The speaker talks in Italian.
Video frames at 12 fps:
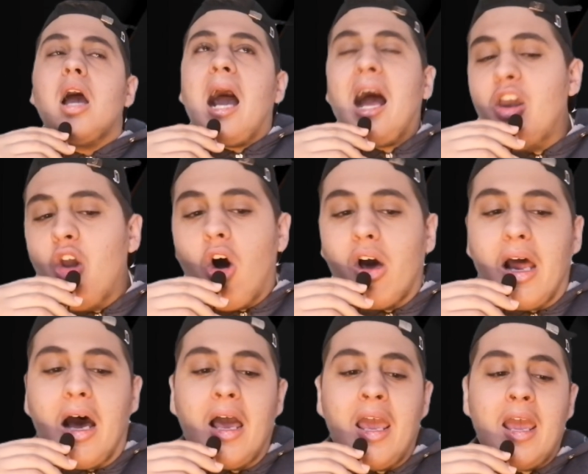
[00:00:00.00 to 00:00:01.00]
allora,
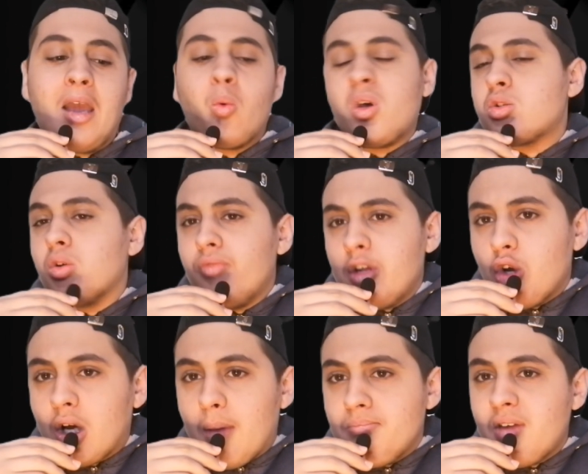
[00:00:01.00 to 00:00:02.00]
allora, eh, questo è un video
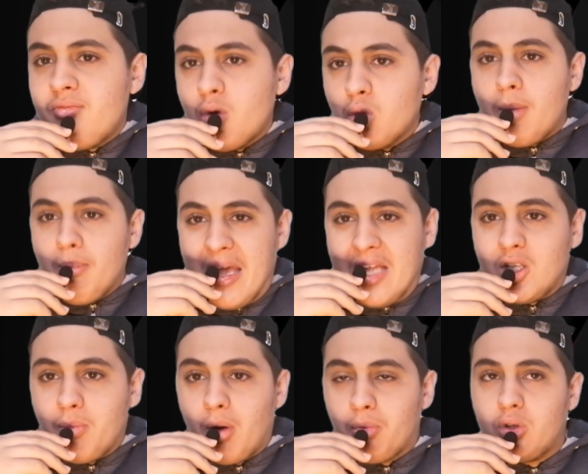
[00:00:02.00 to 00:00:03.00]
che mi è venuto in
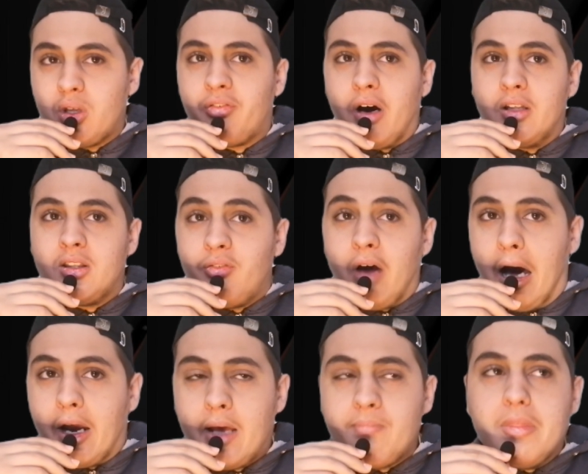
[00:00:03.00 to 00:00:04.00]
mente proprio fa di
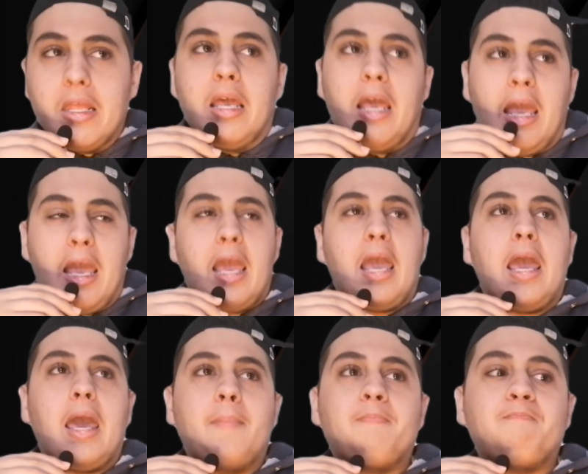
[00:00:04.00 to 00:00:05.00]
fare
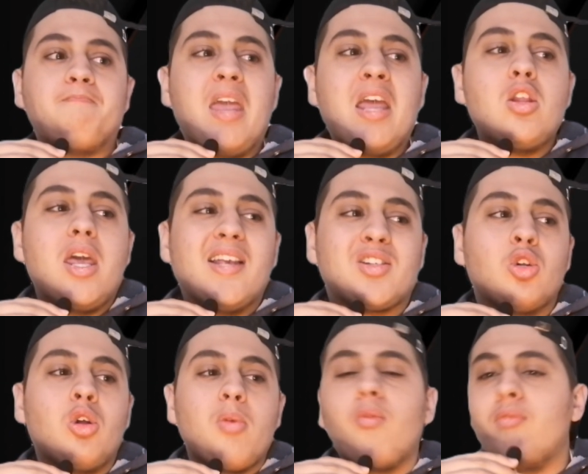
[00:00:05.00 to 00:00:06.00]
ehm, ed è
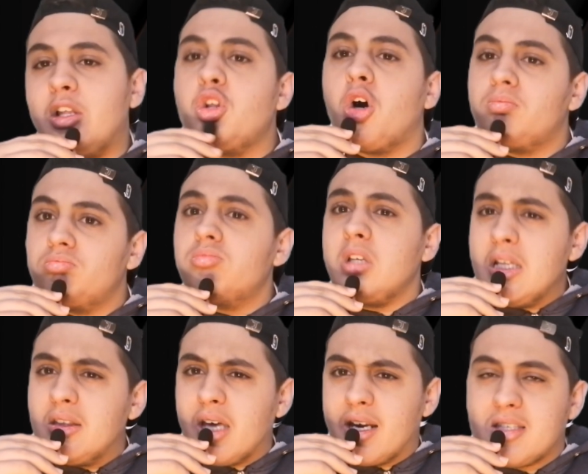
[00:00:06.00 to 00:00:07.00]
secondo me un video
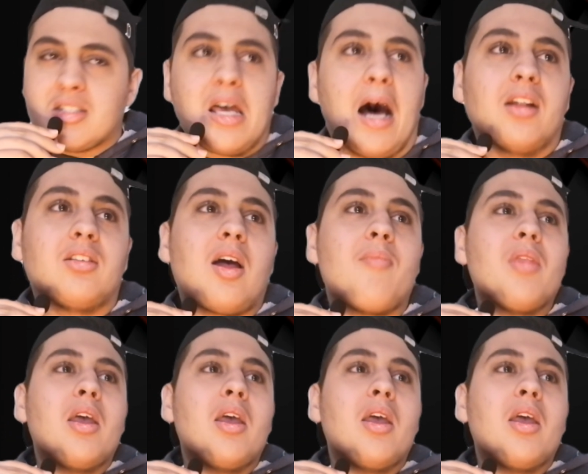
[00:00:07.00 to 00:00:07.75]
interessante.